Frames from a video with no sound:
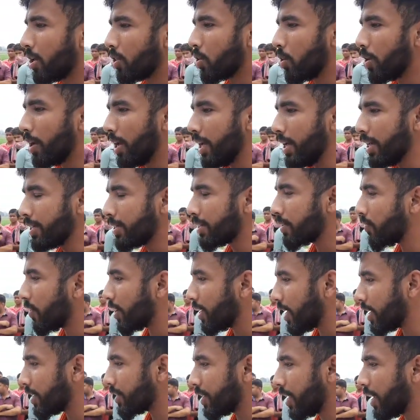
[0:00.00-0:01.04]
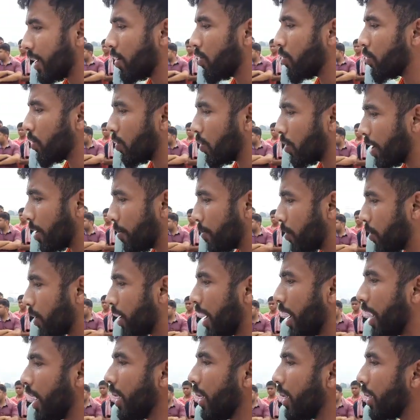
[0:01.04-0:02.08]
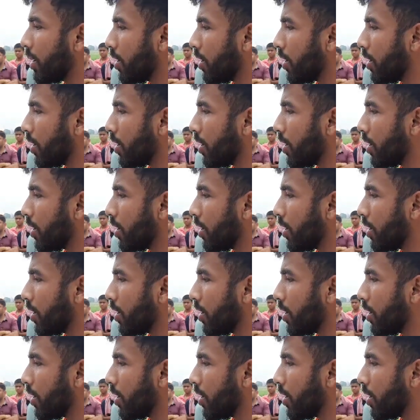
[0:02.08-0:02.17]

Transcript: तो इस वजह से उन्होंने बोला